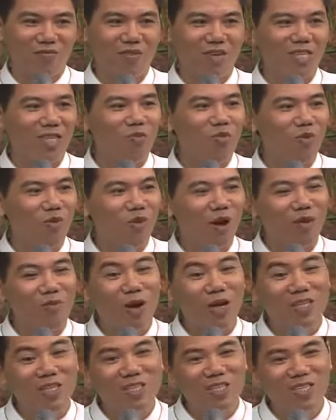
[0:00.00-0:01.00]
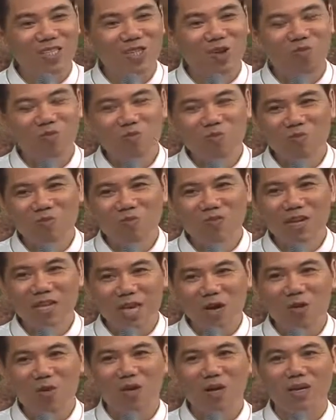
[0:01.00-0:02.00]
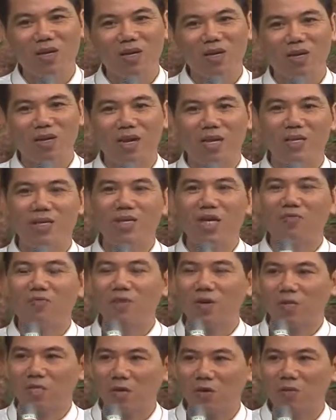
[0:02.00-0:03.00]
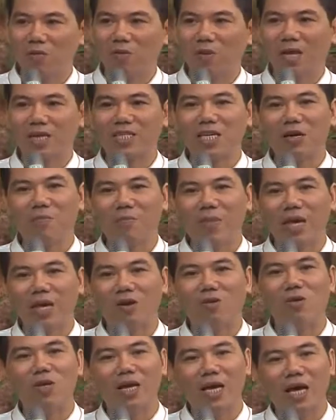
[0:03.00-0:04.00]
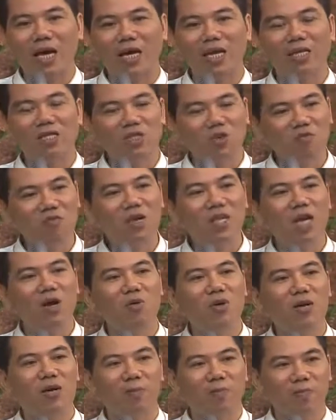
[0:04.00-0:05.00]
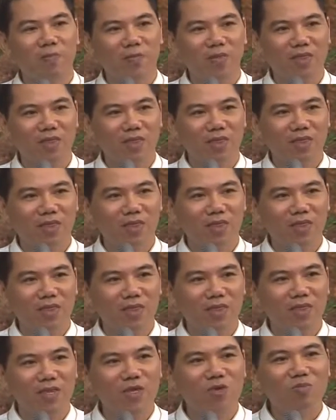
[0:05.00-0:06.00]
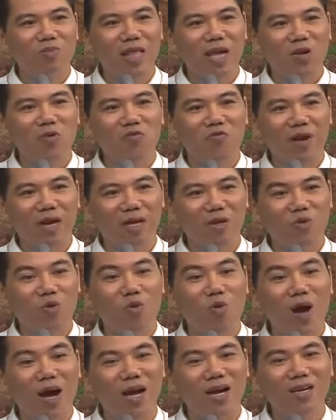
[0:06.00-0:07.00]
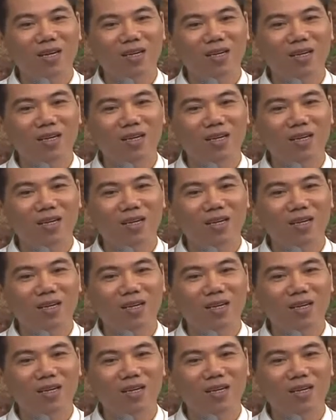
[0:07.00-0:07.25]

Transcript: Mà trong quá trình sống với nhau ạ, là những cặp vợ chồng, là cha mẹ, con cái sống với nhau ấy, thì chúng ta cũng phải cố gắng